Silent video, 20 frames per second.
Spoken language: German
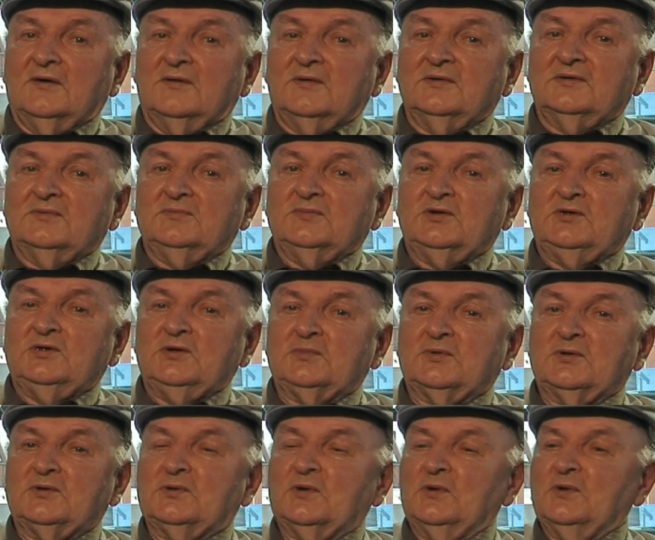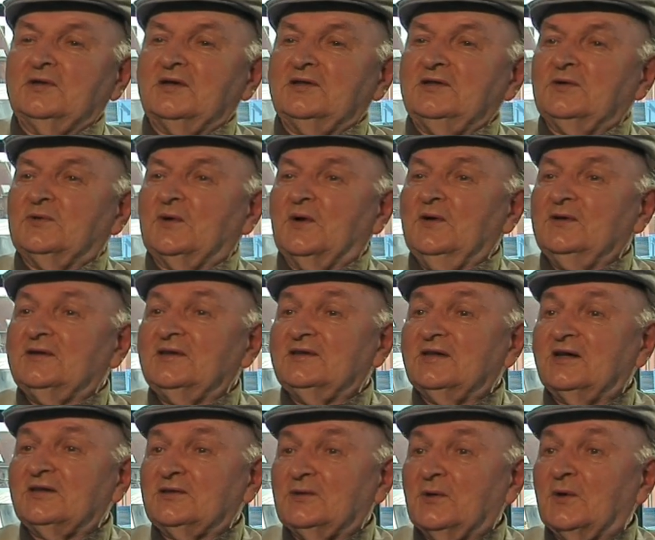und das möchte ich betonen, dass ich heute
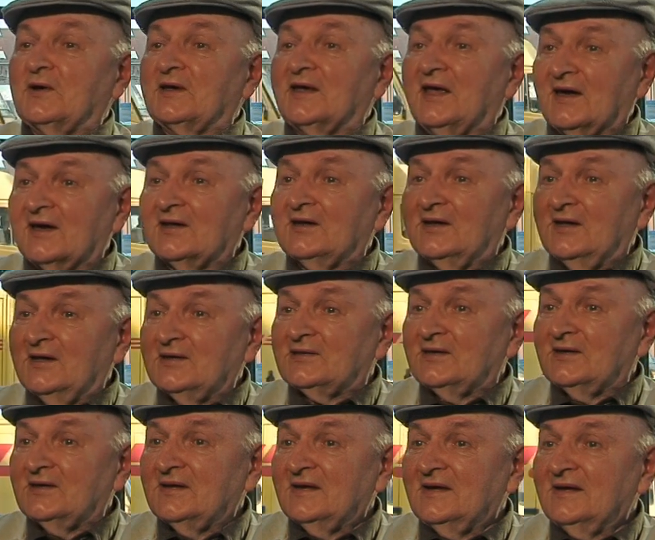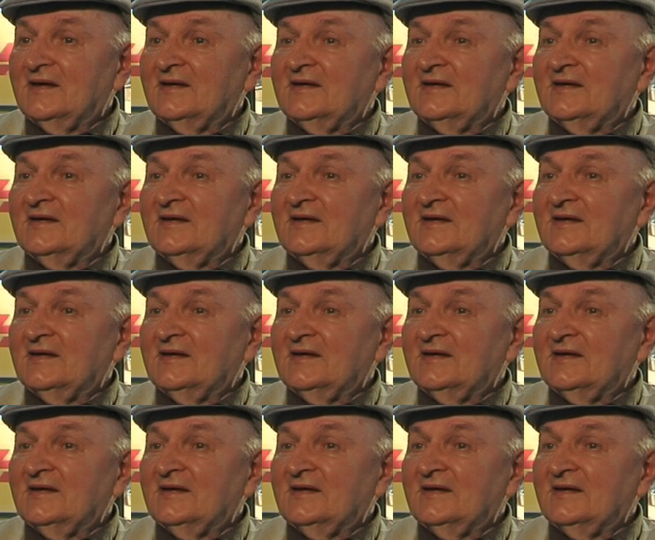das noch gerne esse,